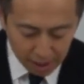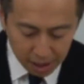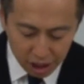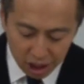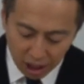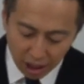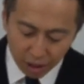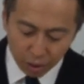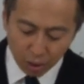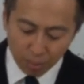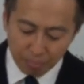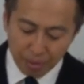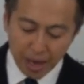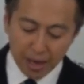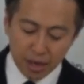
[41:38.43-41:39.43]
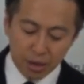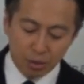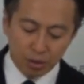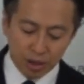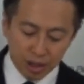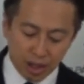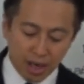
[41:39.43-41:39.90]
しっかりと勉
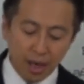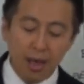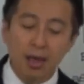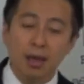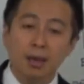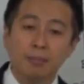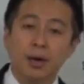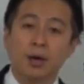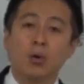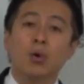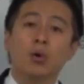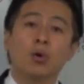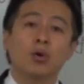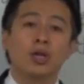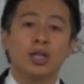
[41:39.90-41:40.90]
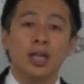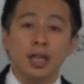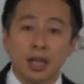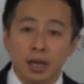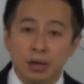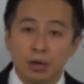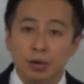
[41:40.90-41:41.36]
強してまあ、今後に出
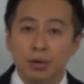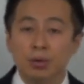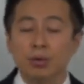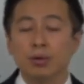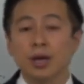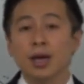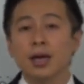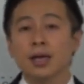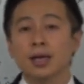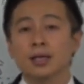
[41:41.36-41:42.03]
てくるこのね